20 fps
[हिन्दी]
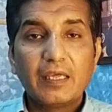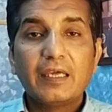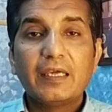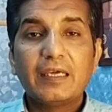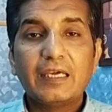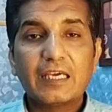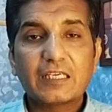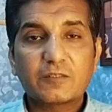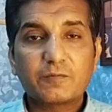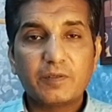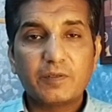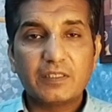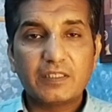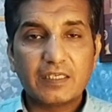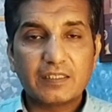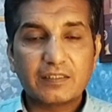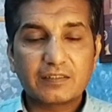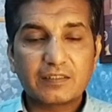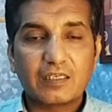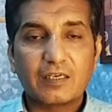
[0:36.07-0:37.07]
एस पी
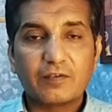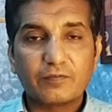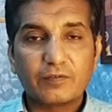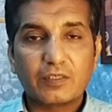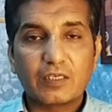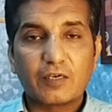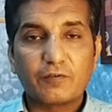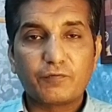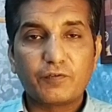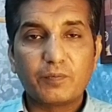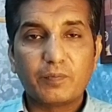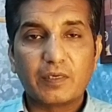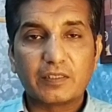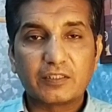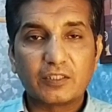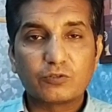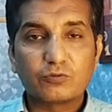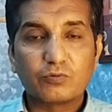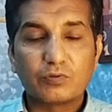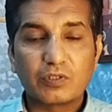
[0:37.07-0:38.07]
ये काफ़ी
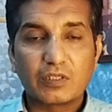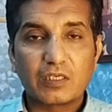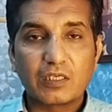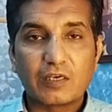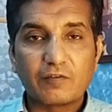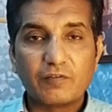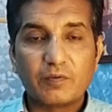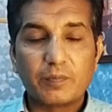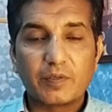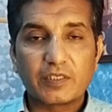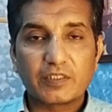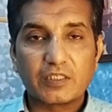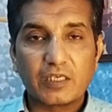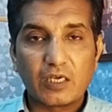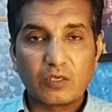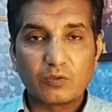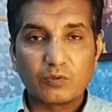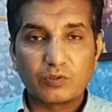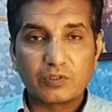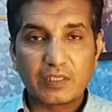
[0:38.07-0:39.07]
बातें सुन के काफ़ी
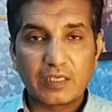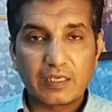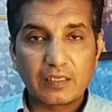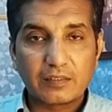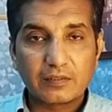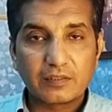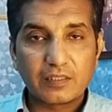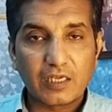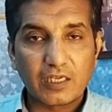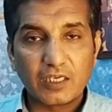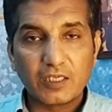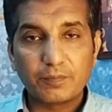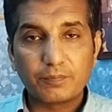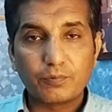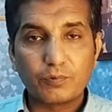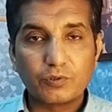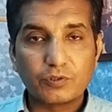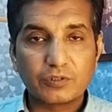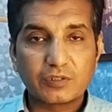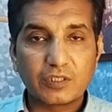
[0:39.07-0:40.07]
परेशान होता है थाने
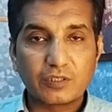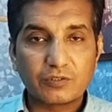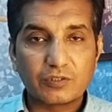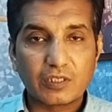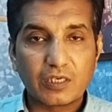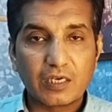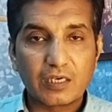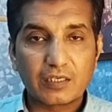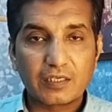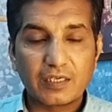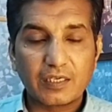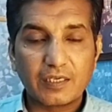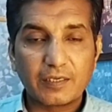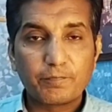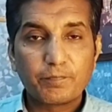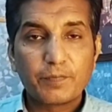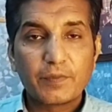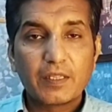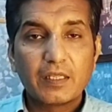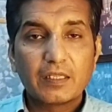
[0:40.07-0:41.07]
पहुँचता जाके
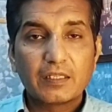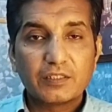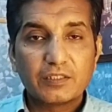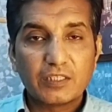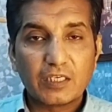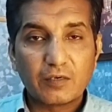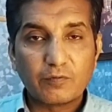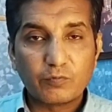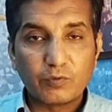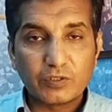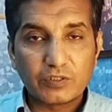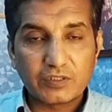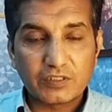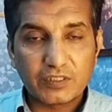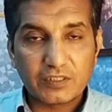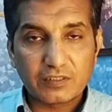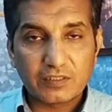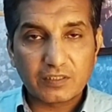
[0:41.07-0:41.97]
जब वो इस चीज़ की